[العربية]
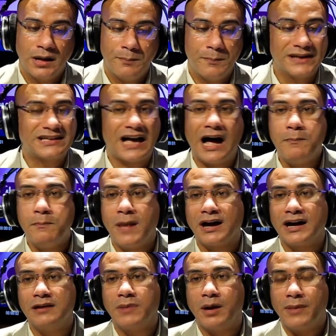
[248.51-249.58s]

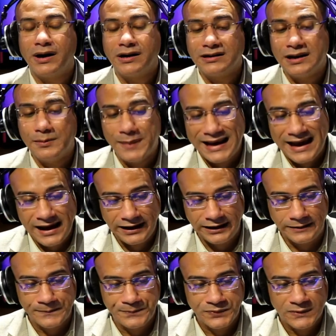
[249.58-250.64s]
بتعمق الممر
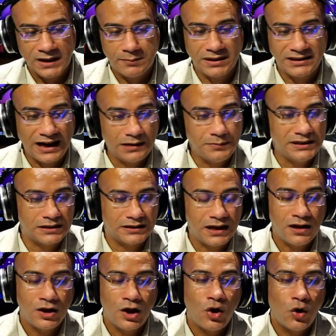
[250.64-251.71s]
الملاحي بتاع المينا
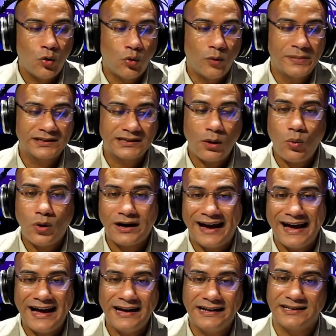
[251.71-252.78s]
ده وبتطور
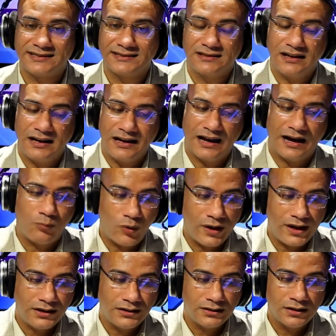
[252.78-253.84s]
حاجز
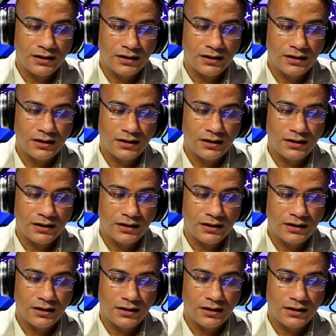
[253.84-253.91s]
الامواج